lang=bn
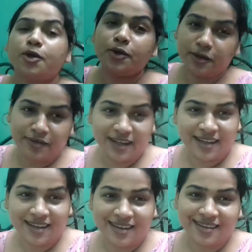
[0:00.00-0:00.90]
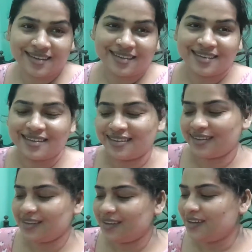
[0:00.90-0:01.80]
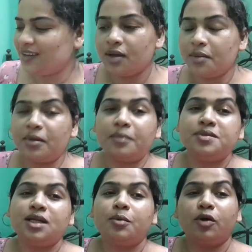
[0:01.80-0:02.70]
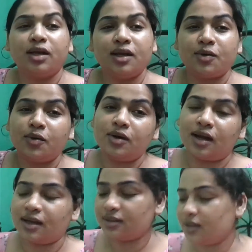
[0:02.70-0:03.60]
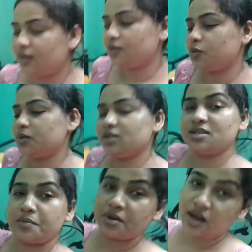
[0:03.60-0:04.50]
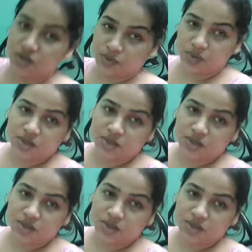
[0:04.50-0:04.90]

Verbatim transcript: গুড ইভিনিং ভাবছিলাম অনেকক্ষণ আগের থেকে তোমাদের সামনে আসবো